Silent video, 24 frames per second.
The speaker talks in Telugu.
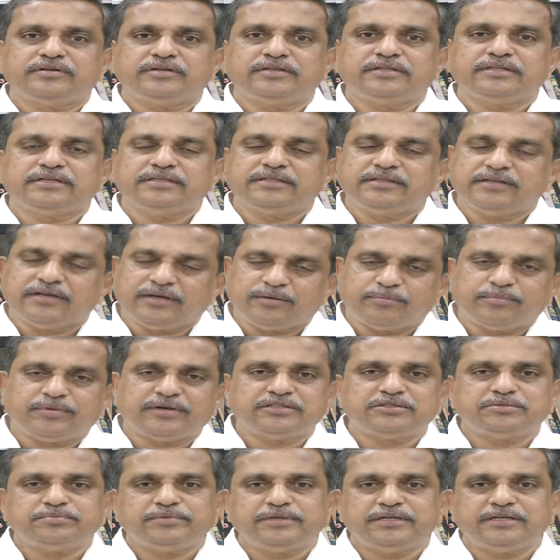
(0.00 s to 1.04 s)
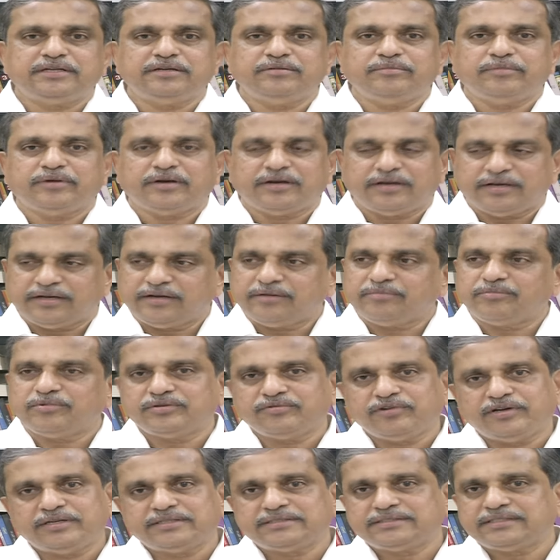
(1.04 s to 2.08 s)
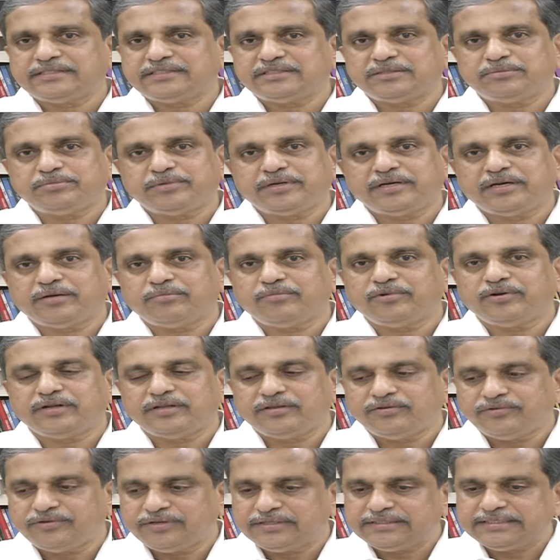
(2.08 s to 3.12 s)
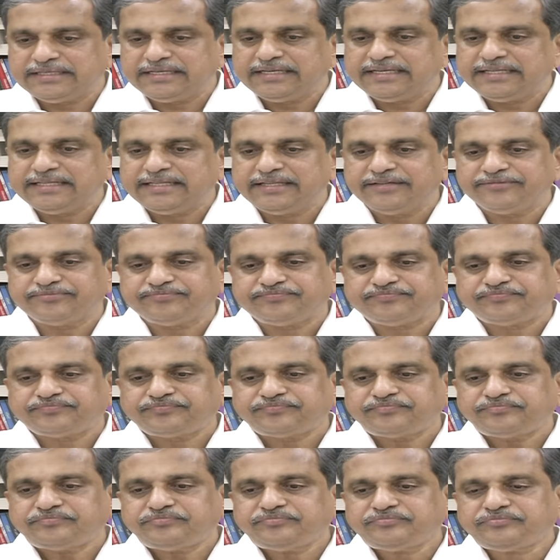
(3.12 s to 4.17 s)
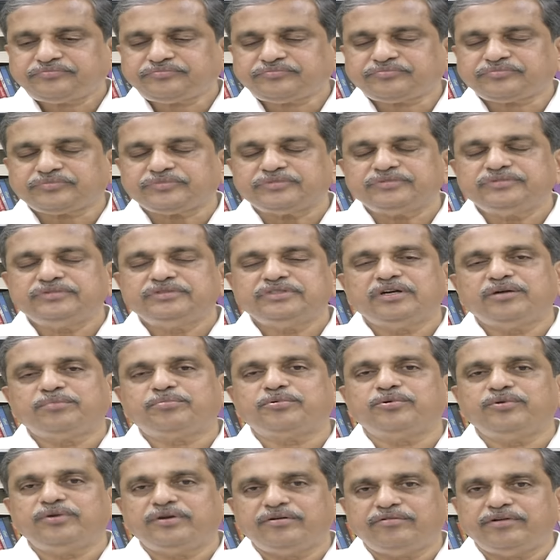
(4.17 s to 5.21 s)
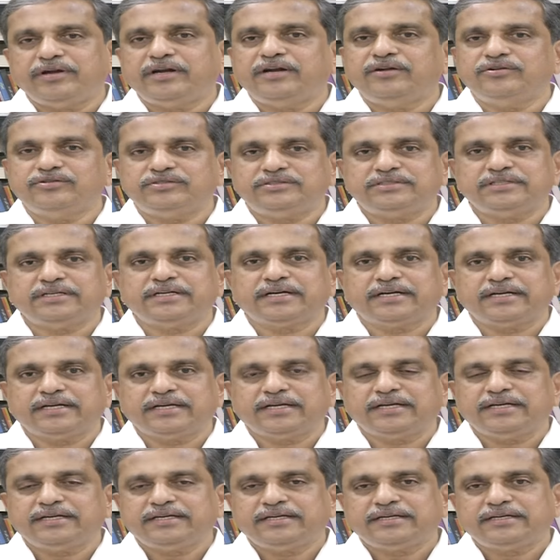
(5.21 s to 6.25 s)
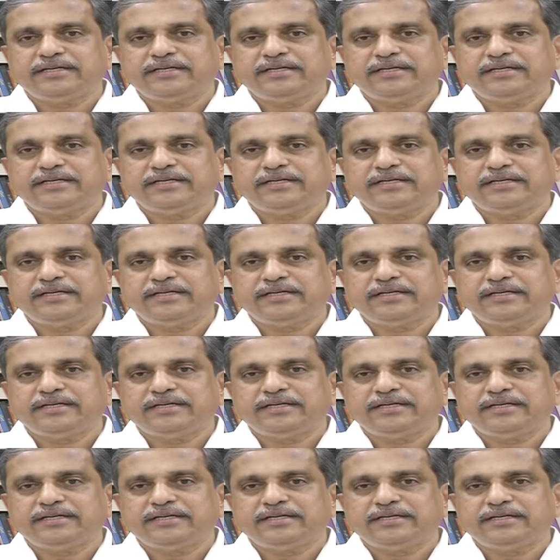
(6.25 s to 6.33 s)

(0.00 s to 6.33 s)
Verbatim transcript: ఐ థింక్ దే ఆర్ పార్టిసిపేటింగ్ మా హయాంలో వైఎస్ఆర్సీపీ హయాంలో అది కూడా జరిగింది అప్పుడు కూడా వెళ్ళి వచ్చారు అక్కడికి